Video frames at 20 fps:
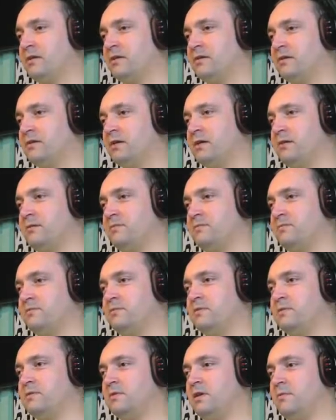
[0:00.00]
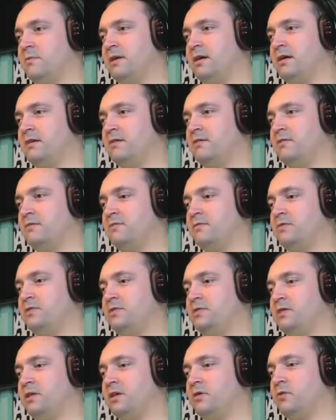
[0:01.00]
Nie? Dobra,
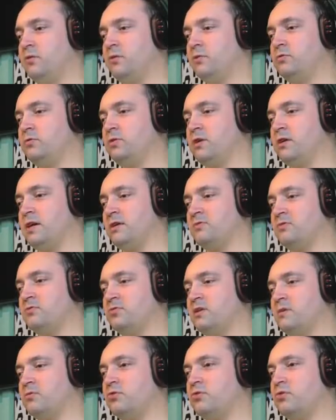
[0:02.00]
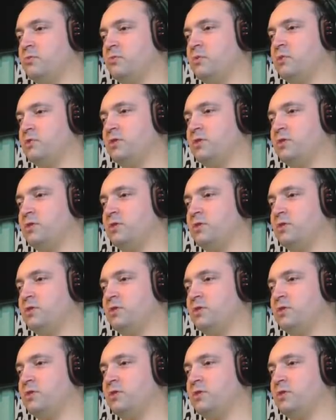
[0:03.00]
widzicie? O, ty, ja zdążyłem już tu być,